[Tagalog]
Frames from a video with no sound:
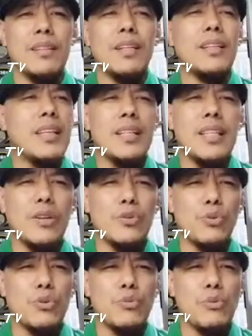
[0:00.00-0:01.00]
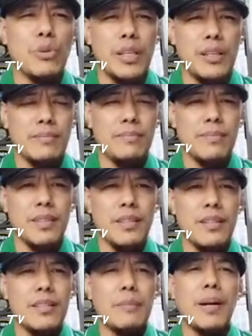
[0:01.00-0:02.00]
hindi na sila susubukin
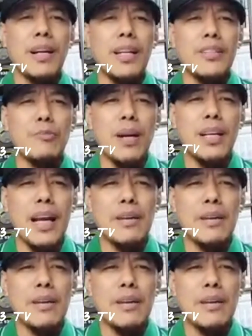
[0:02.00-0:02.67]
sapagkat yung mga